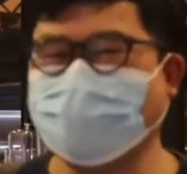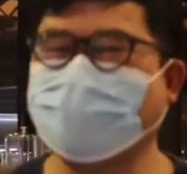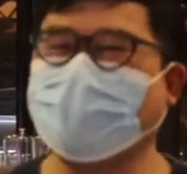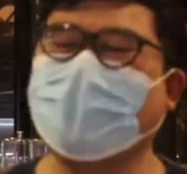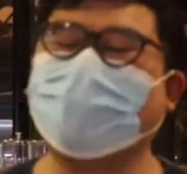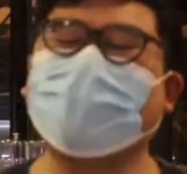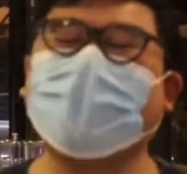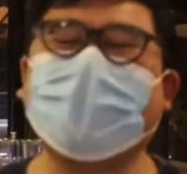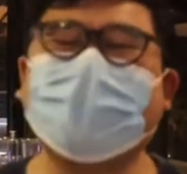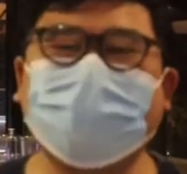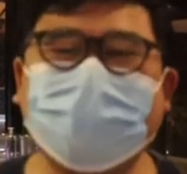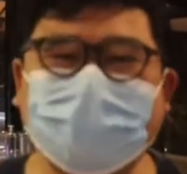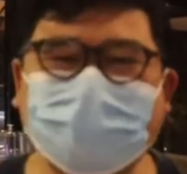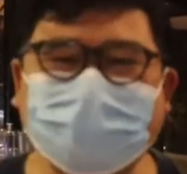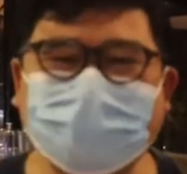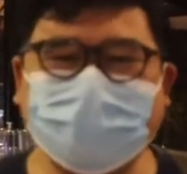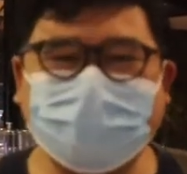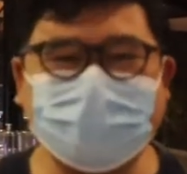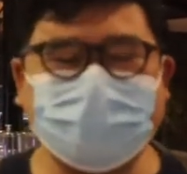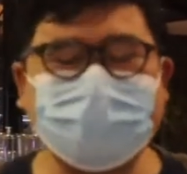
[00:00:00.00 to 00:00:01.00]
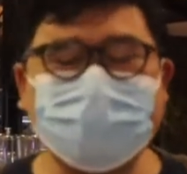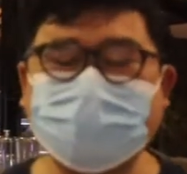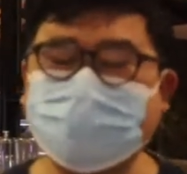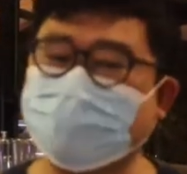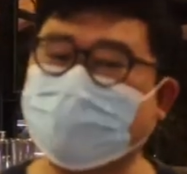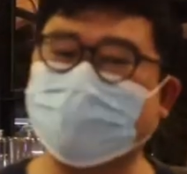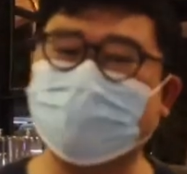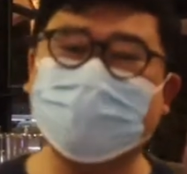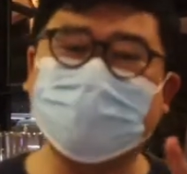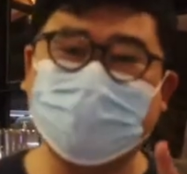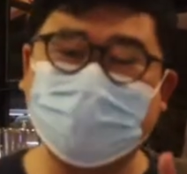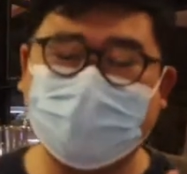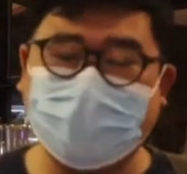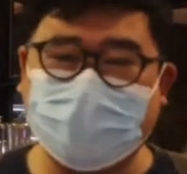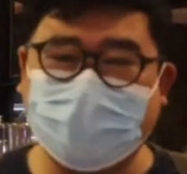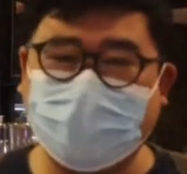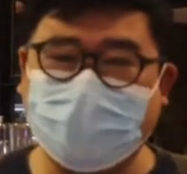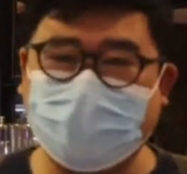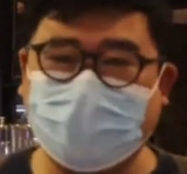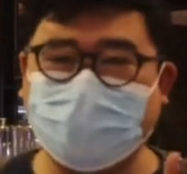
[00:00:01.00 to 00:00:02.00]
Apa kabarnya? Ini masih subuh
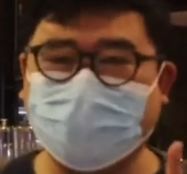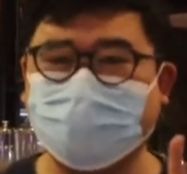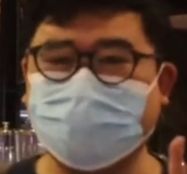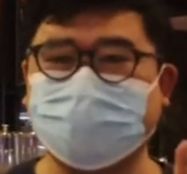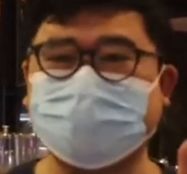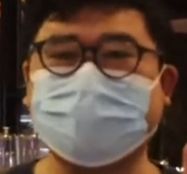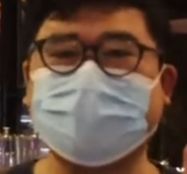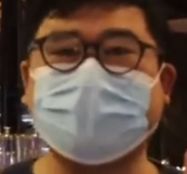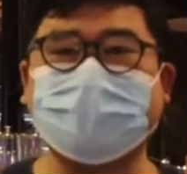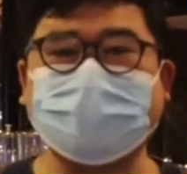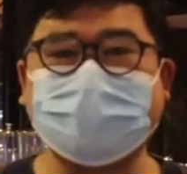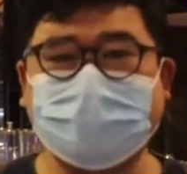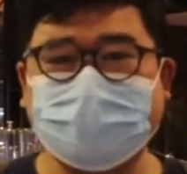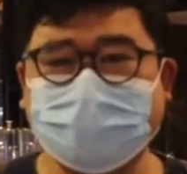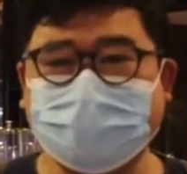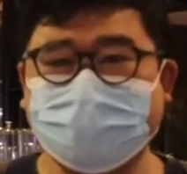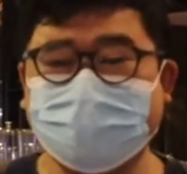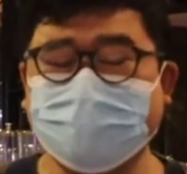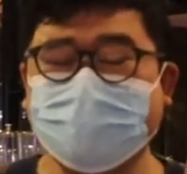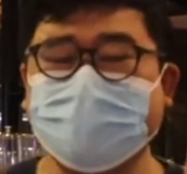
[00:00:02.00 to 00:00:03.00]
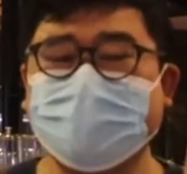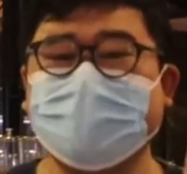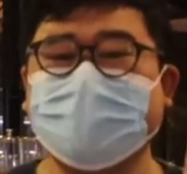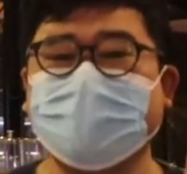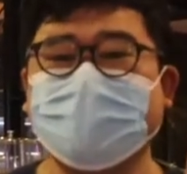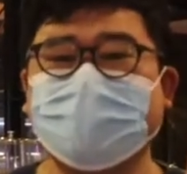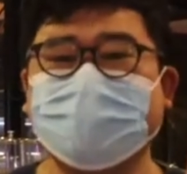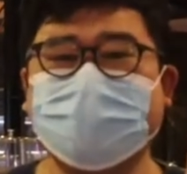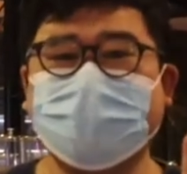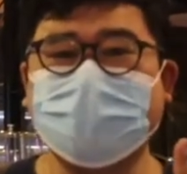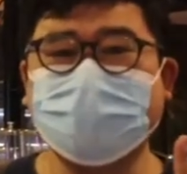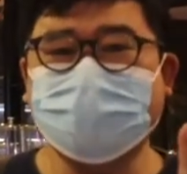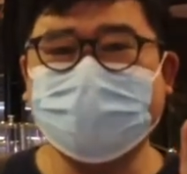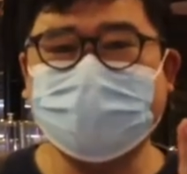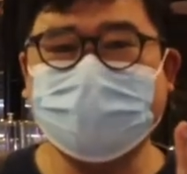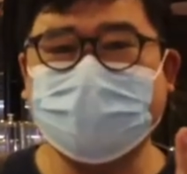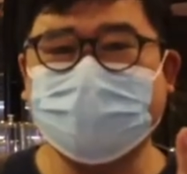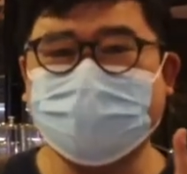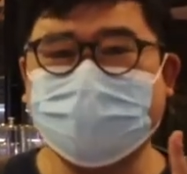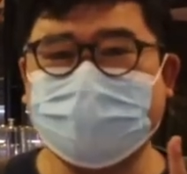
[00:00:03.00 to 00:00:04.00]
ya. Aku sekarang mau
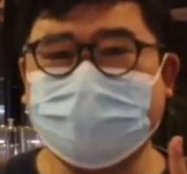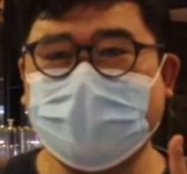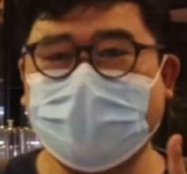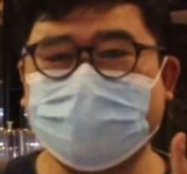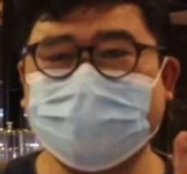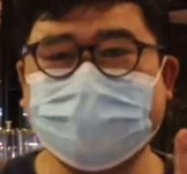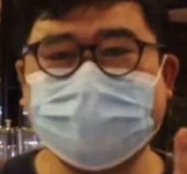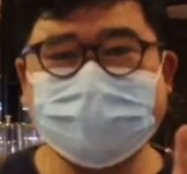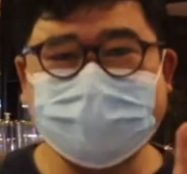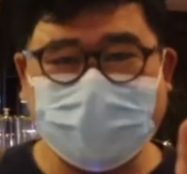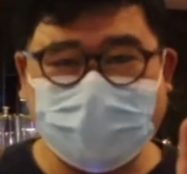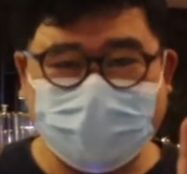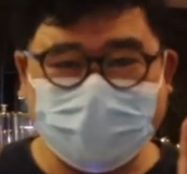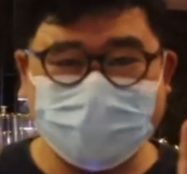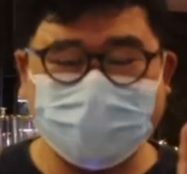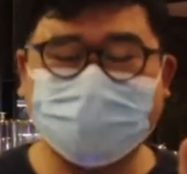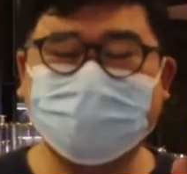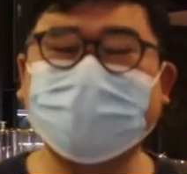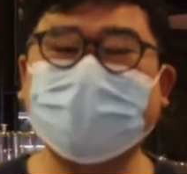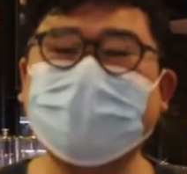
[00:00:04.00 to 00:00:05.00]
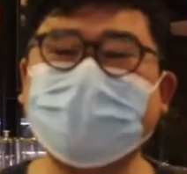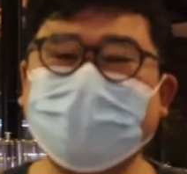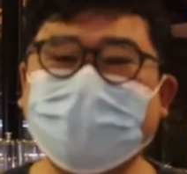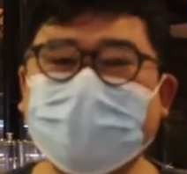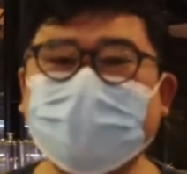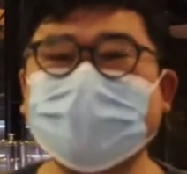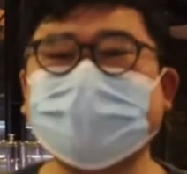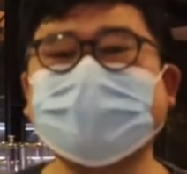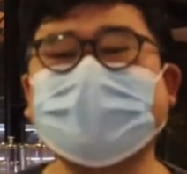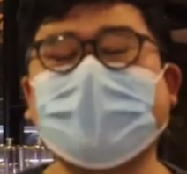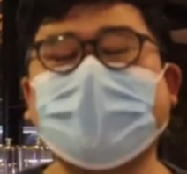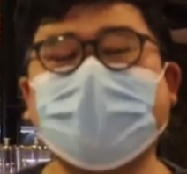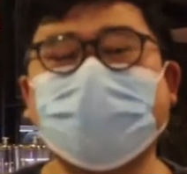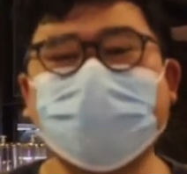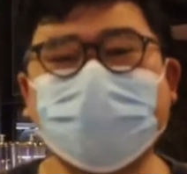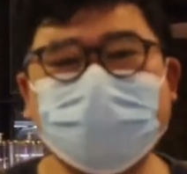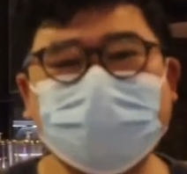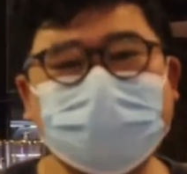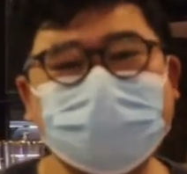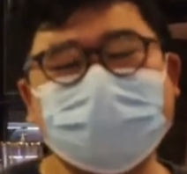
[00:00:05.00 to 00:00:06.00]
siap-siap cek menu
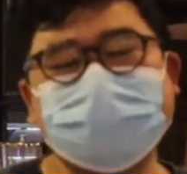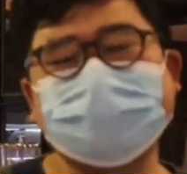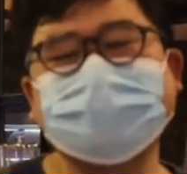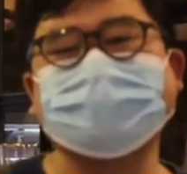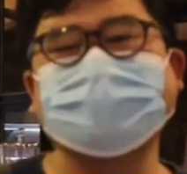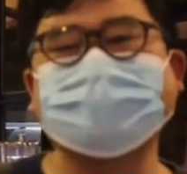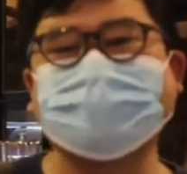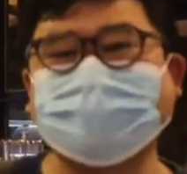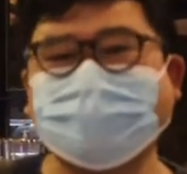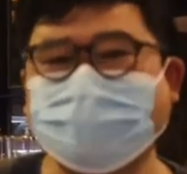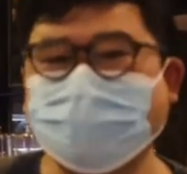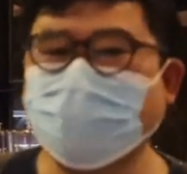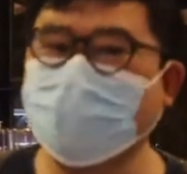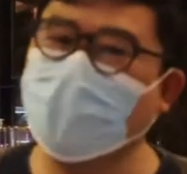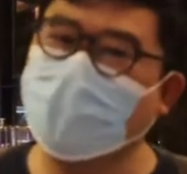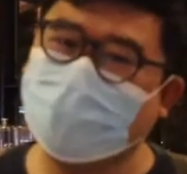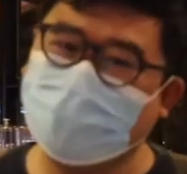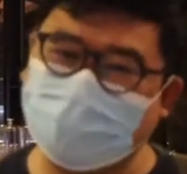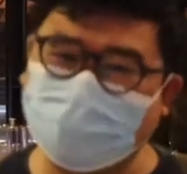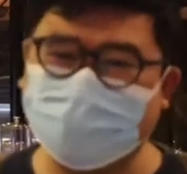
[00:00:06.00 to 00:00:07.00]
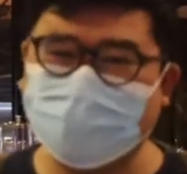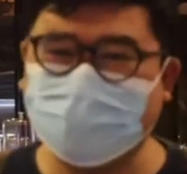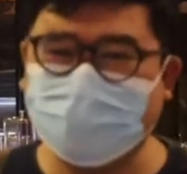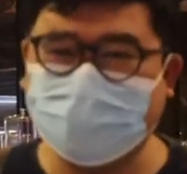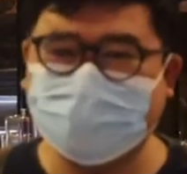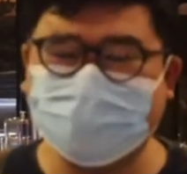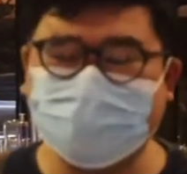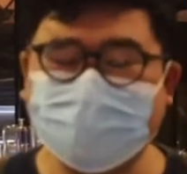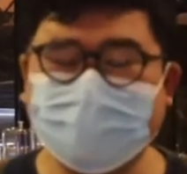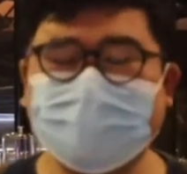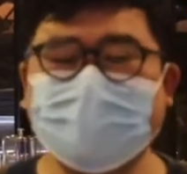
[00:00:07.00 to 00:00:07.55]
sahur di Golden Tulip.